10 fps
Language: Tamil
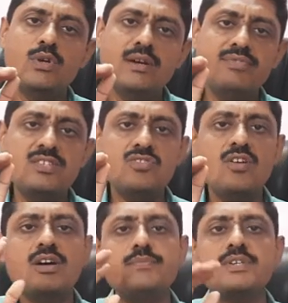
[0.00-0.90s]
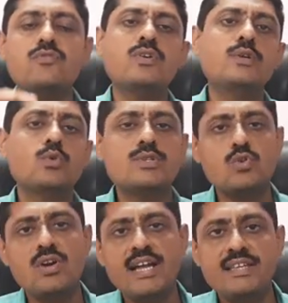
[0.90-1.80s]
ஒன் ஆஃப் த ஸ்டாக் அப்சர்வர்னு கூட
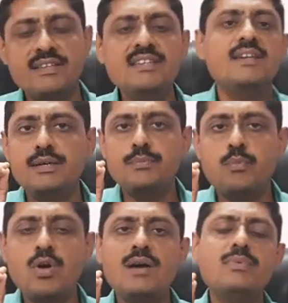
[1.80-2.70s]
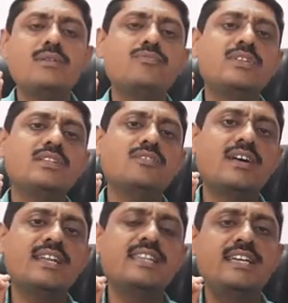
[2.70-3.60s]
சொல்லலாம் இது ப்ராப்ளம் வந்து
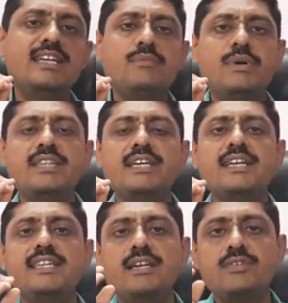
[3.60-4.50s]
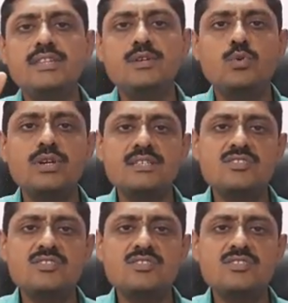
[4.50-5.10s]
வர்றது என்னன்னு பார்த்தீங்கன்னா இதில் வந்து உங்களுக்கு